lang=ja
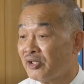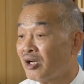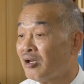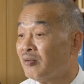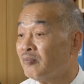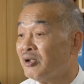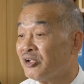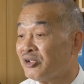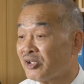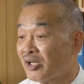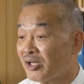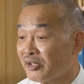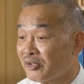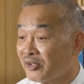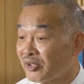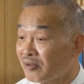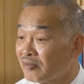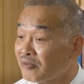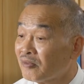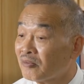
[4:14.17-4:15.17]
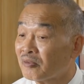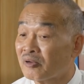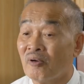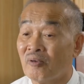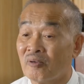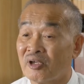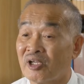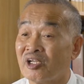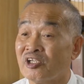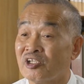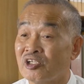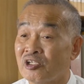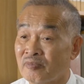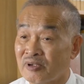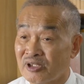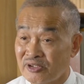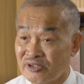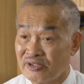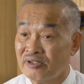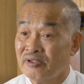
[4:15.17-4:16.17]
に加盟されてるとお聞きし
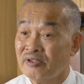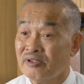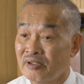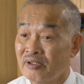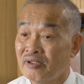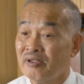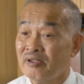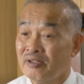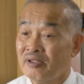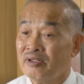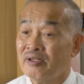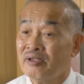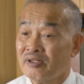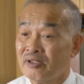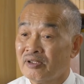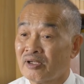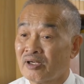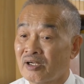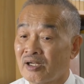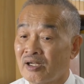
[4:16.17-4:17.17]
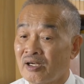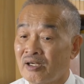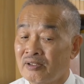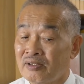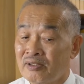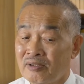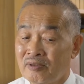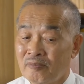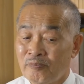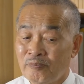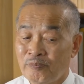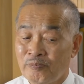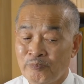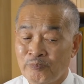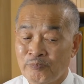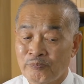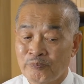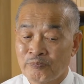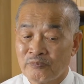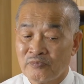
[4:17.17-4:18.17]
ます。だから
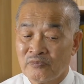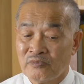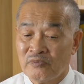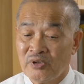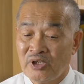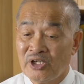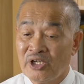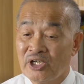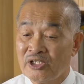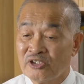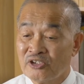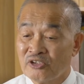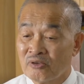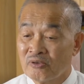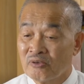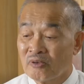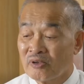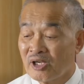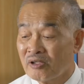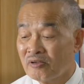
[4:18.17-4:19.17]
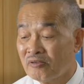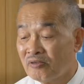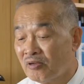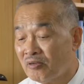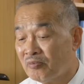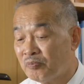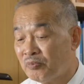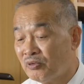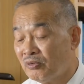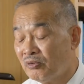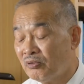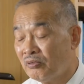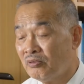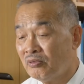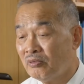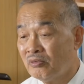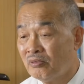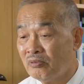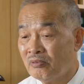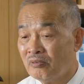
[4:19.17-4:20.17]
イギリスののけグルー
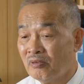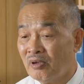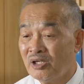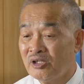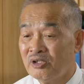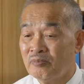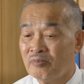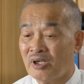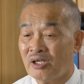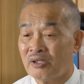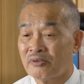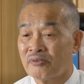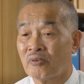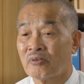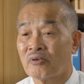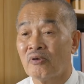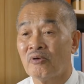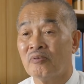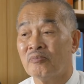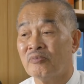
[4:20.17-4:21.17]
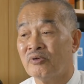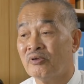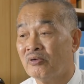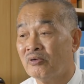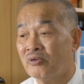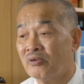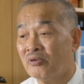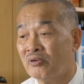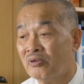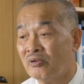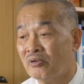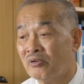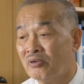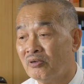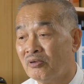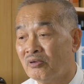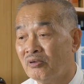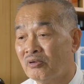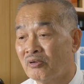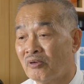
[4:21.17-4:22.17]
プは今東京本
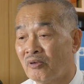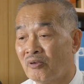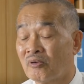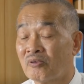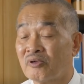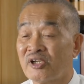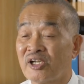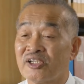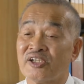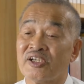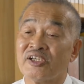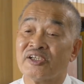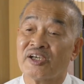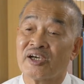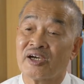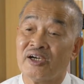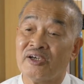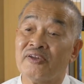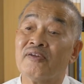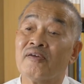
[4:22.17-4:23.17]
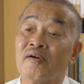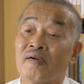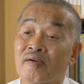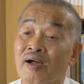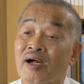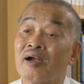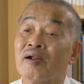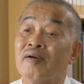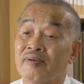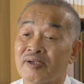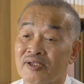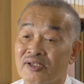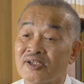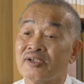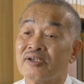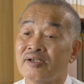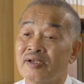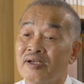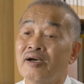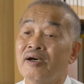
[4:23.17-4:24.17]
部の横田先生が言っておられます。
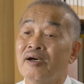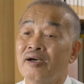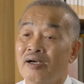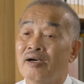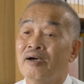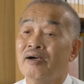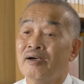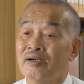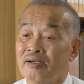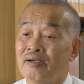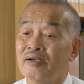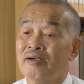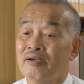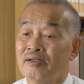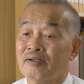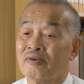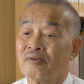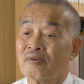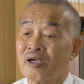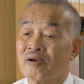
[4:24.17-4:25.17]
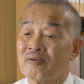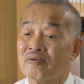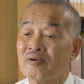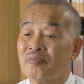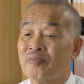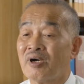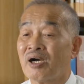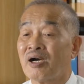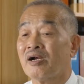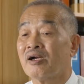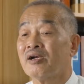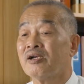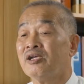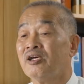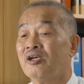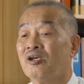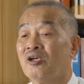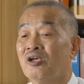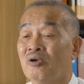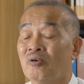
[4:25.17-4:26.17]
のけグループはかな
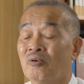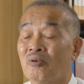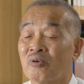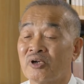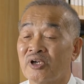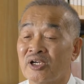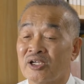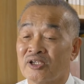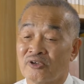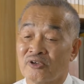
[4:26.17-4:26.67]
り大きな